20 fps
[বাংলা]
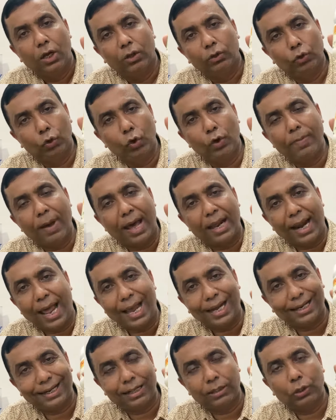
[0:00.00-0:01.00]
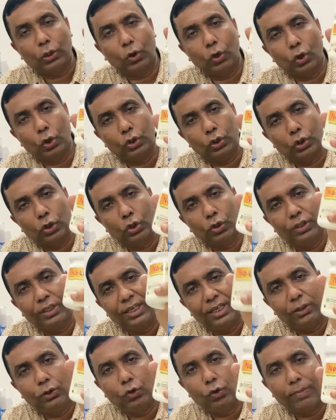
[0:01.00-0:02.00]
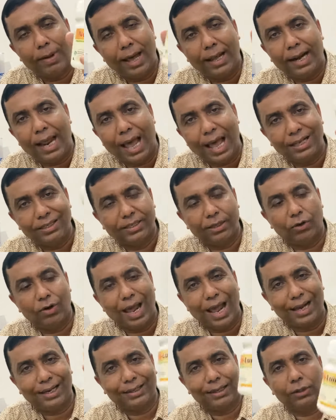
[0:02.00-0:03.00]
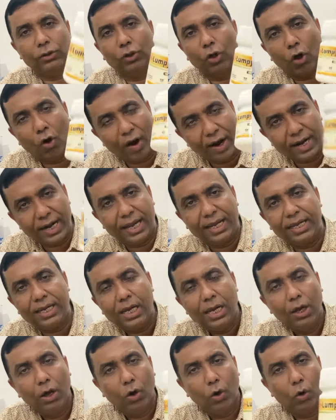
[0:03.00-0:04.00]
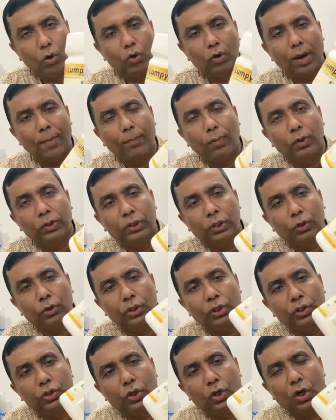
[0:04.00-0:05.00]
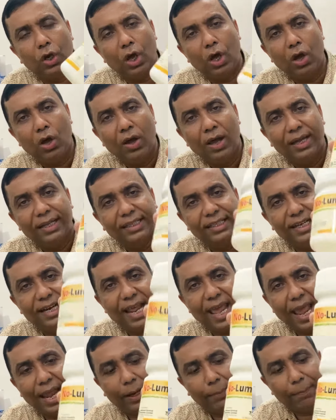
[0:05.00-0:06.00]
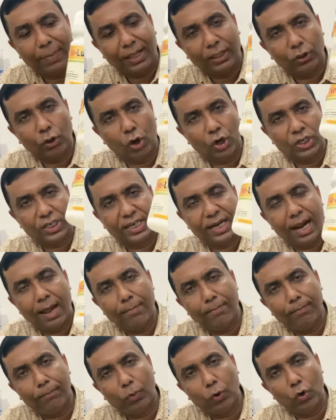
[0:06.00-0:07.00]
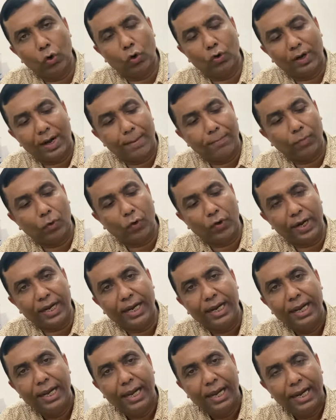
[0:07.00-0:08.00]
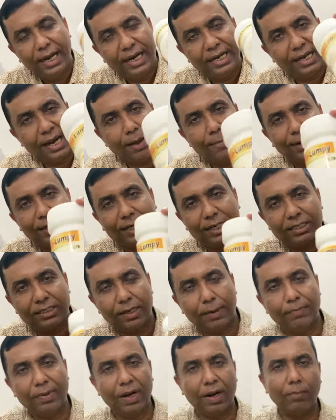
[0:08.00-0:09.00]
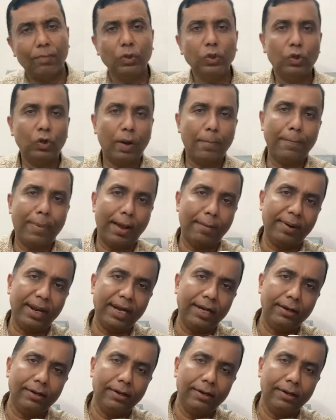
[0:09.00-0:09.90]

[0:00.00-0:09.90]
দুইবার আক্রান্ত করার জন্য দিনে দুইবার আর যেগুলো আক্রান্ত হয় নাই ওগুলা প্রতিরোধের জন্য দিনে একবার দশ গ্রাম পনেরো গ্রাম করে এটা আমার কাছে আপনারা বন্ধুরা পাবেন